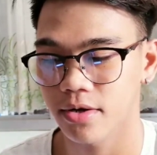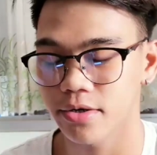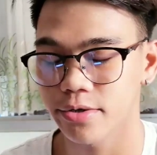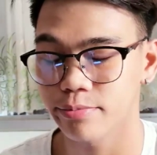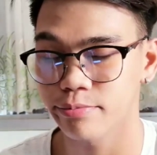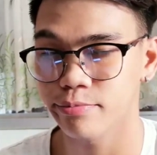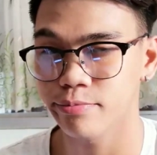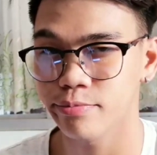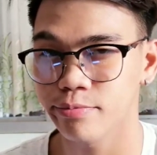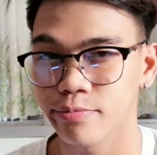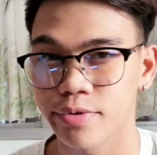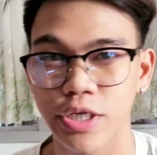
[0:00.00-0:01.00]

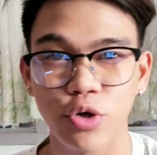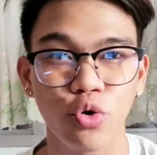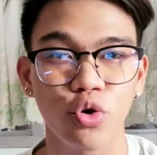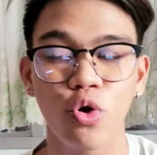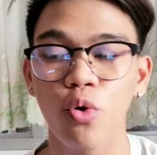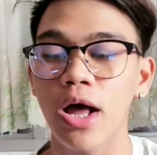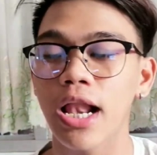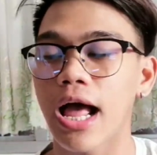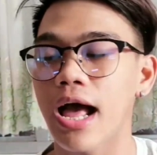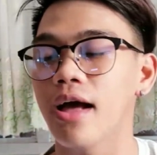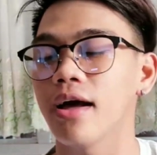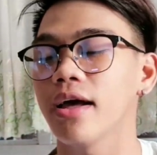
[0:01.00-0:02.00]
Um, siguro
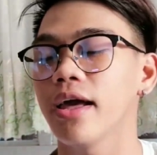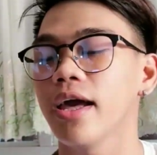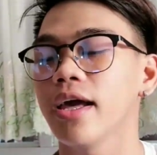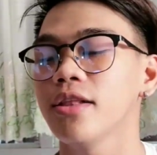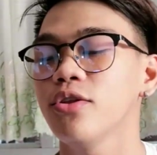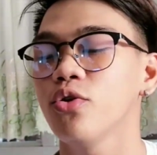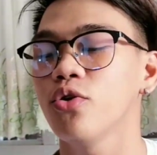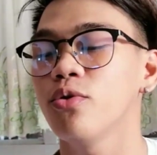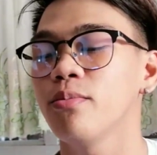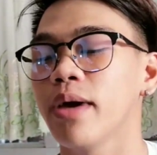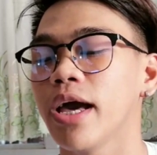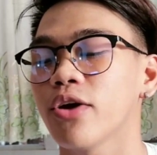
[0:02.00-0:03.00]
wala. And
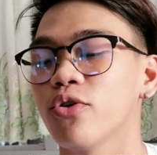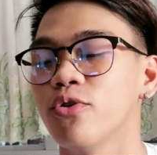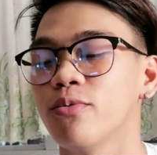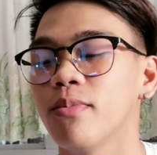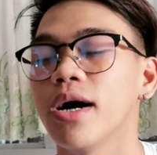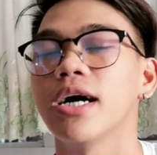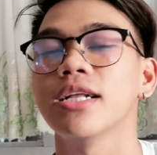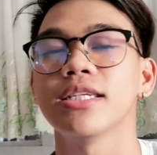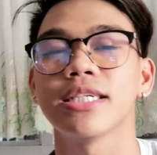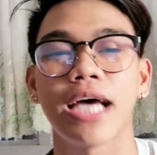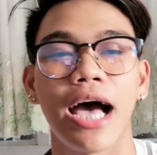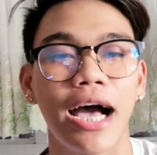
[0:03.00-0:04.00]
kung meron man,
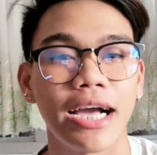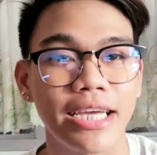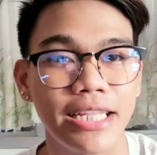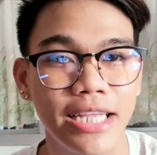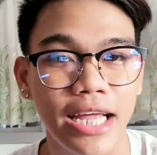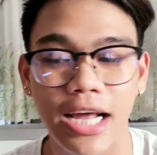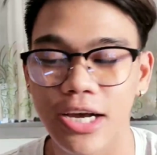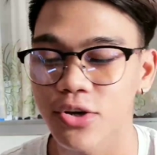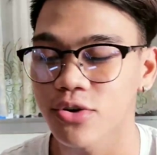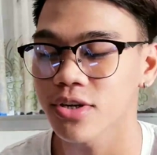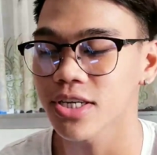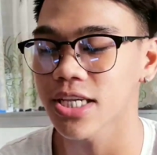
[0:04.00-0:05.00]
sa akin na lang
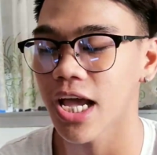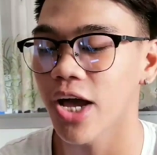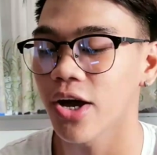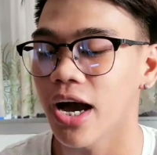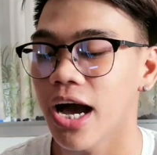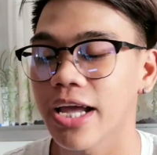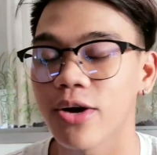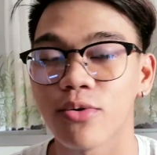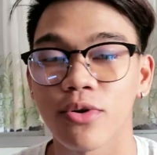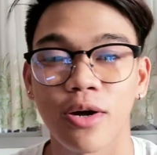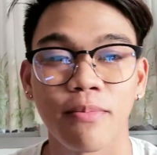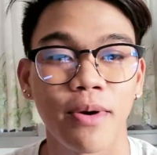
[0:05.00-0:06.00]
yon kasi ayaw
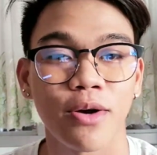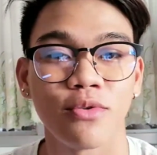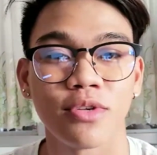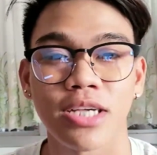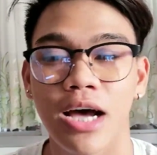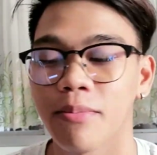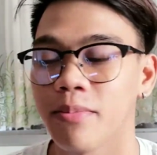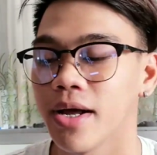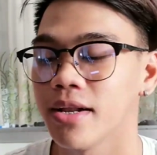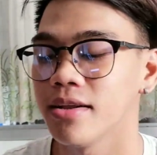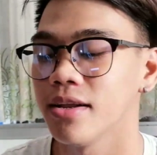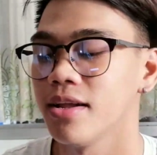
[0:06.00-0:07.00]
ko ng
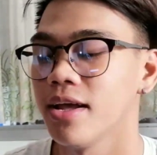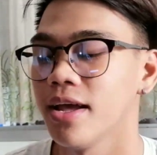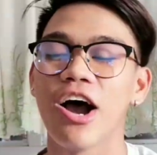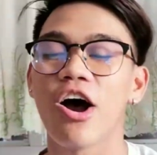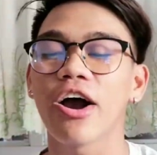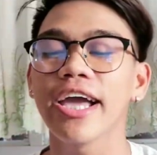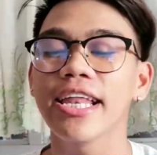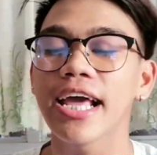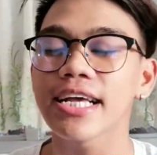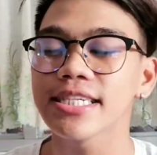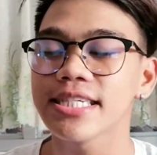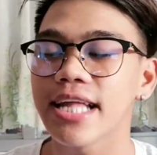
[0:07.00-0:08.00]
pag-usapan. Okay,
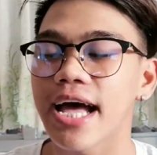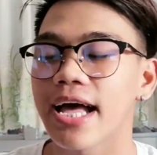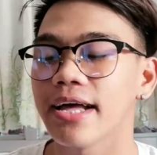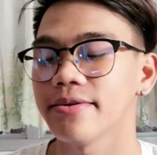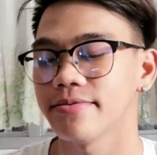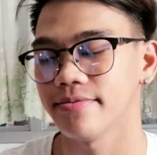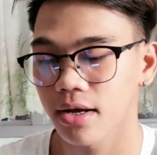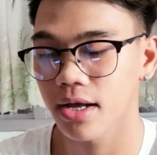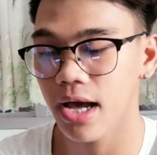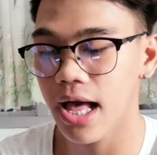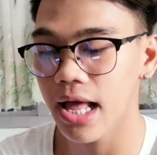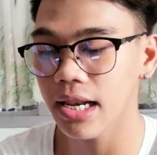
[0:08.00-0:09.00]
next na.
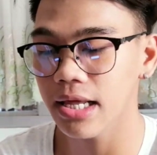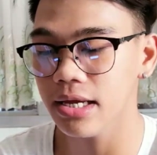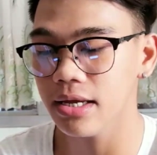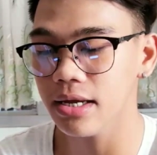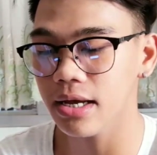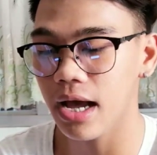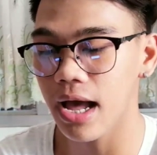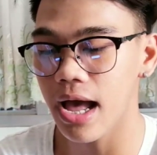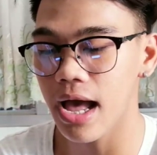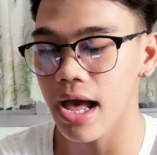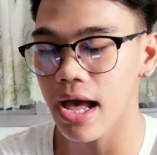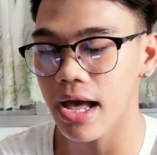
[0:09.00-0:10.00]
Galing
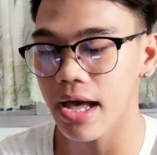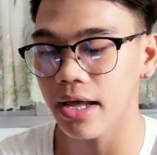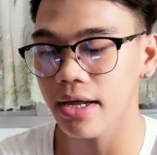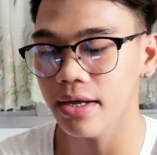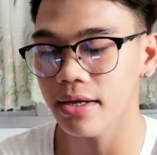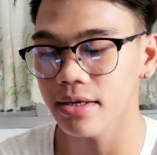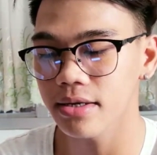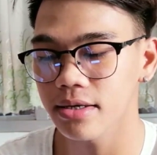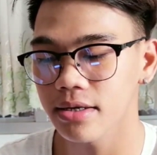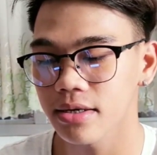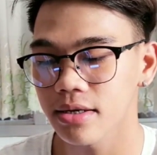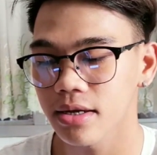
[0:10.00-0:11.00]
kay...
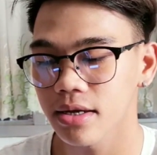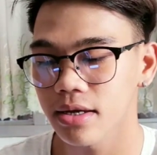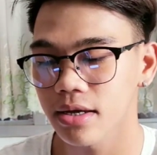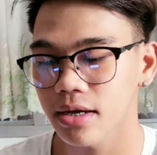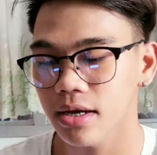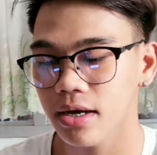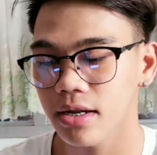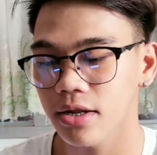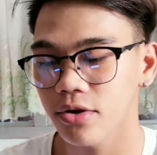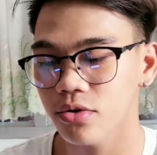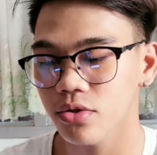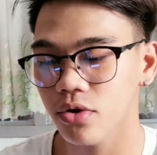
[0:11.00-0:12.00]

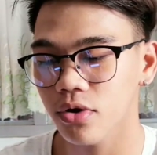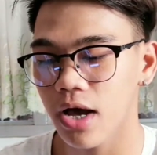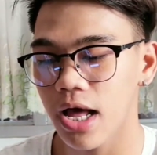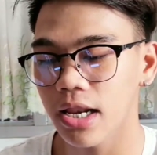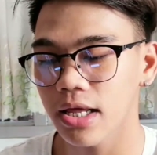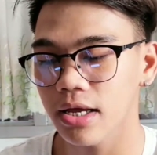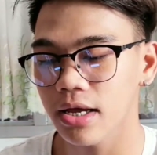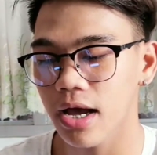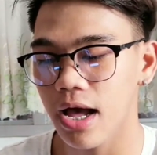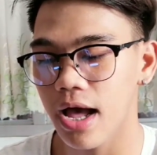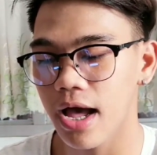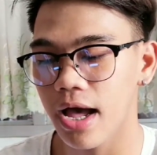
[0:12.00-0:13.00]
Kanino to? Galing
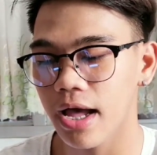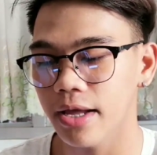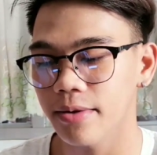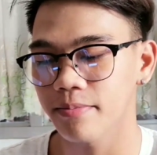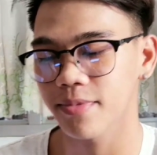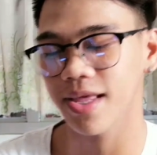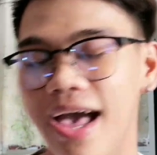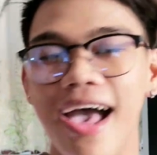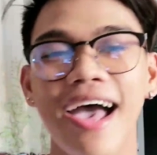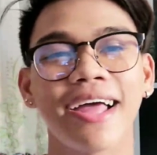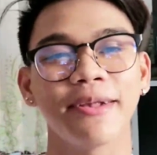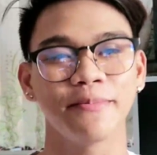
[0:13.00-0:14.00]
kay...
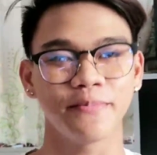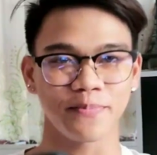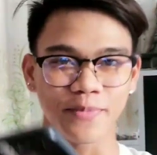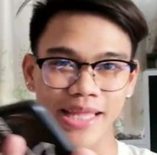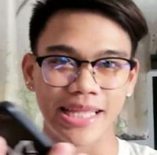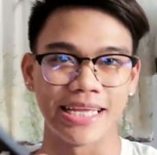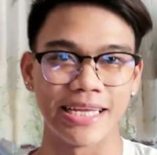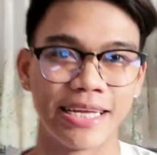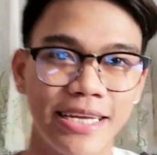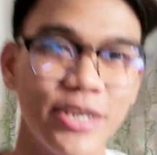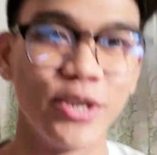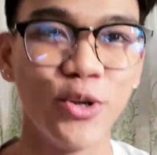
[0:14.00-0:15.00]
Yan!
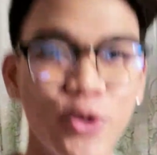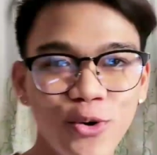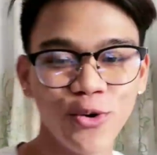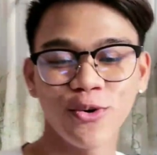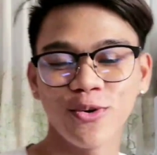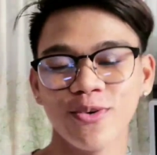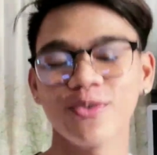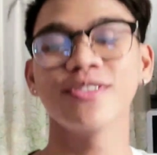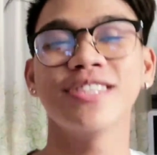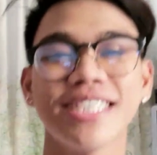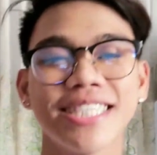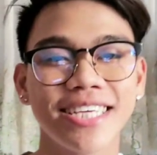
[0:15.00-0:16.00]
Yung
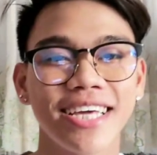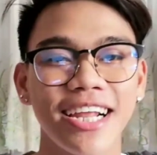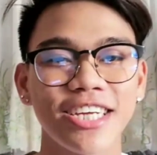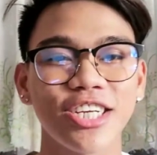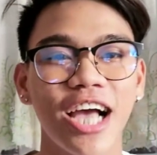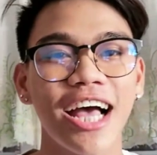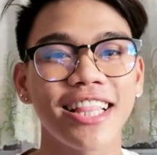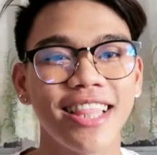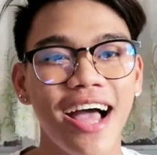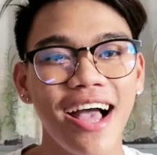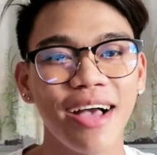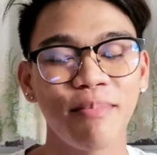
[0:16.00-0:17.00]

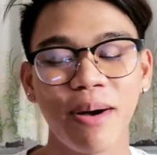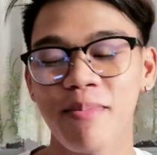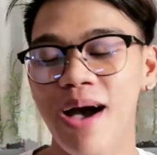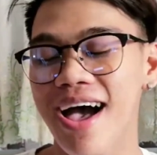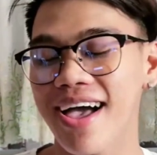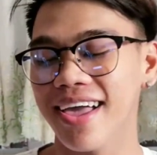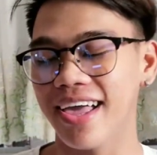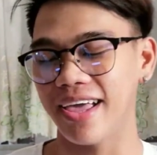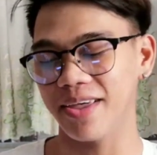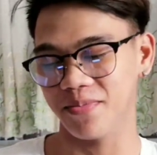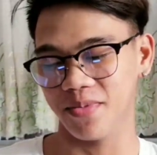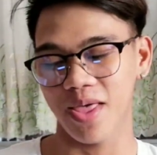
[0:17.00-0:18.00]
disgrasyadang babae.
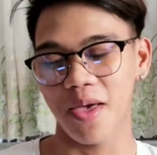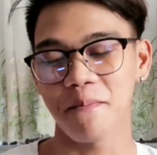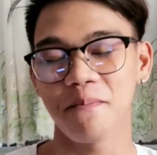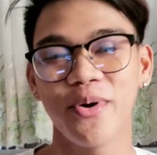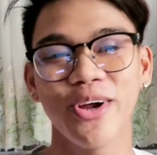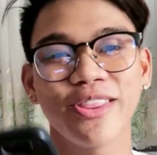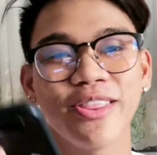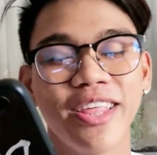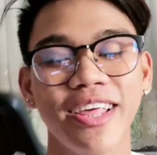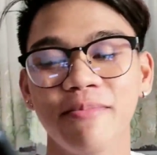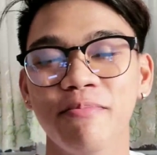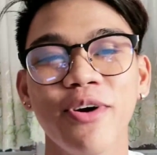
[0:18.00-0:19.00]

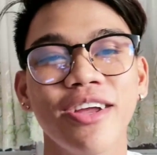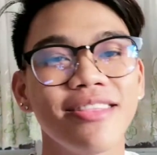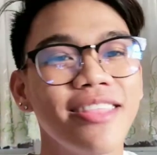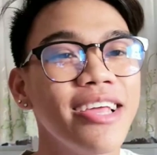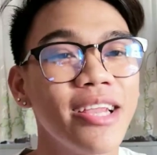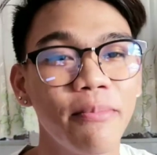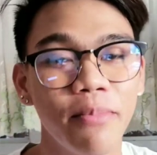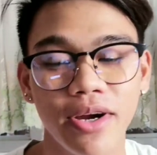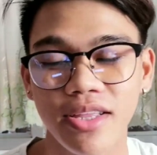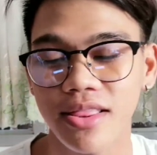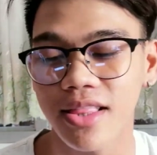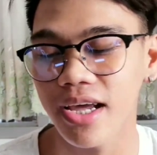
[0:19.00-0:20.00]
Birthday, birthday na
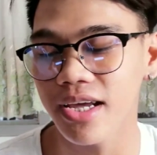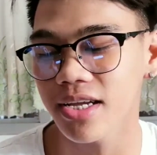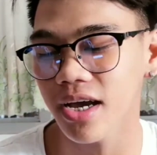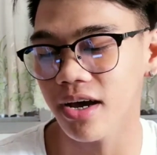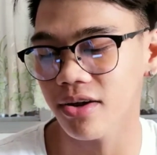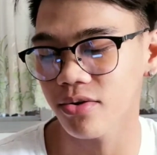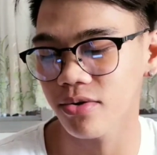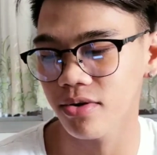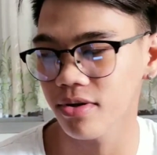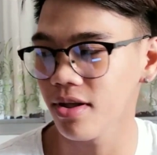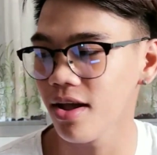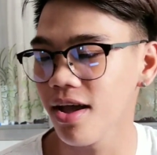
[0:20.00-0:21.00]
birthday niya,
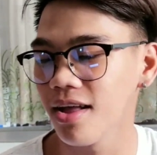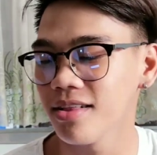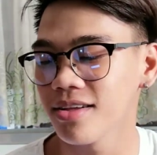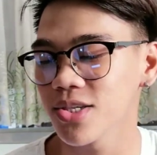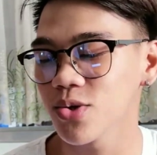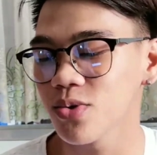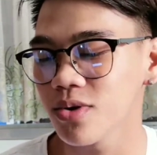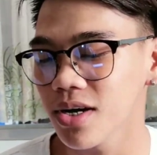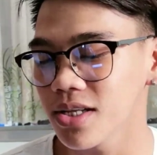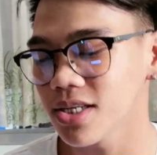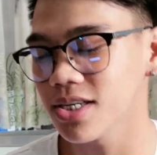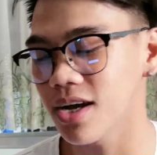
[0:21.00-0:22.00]
ano,
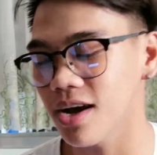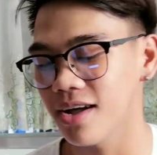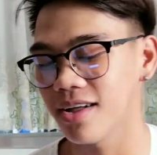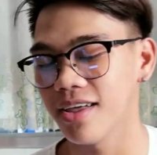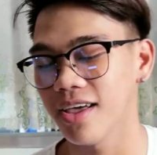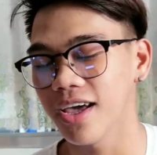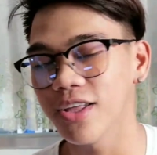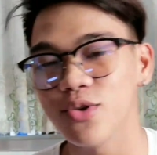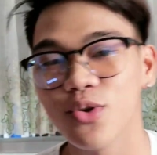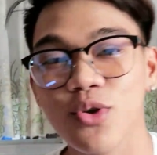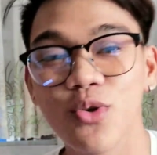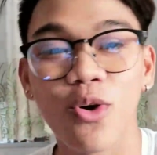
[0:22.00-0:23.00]
nasugat siya. And
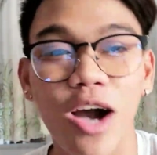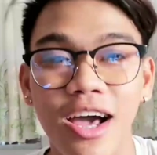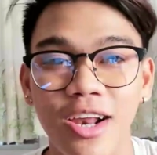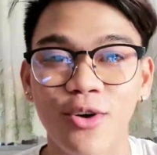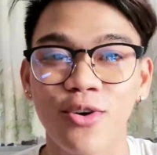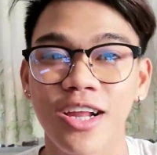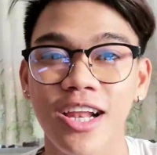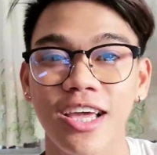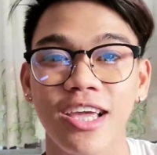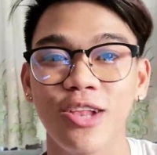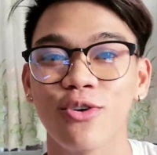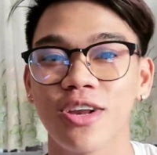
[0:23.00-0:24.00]
yun yung araw na
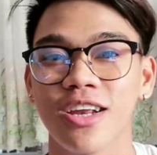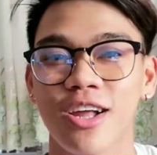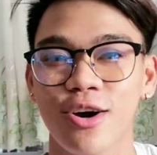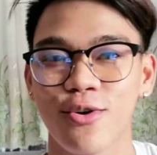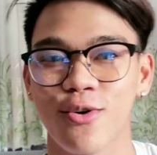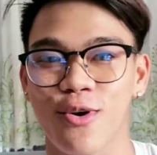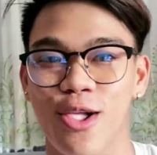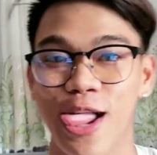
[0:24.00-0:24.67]
nahilo rin ako.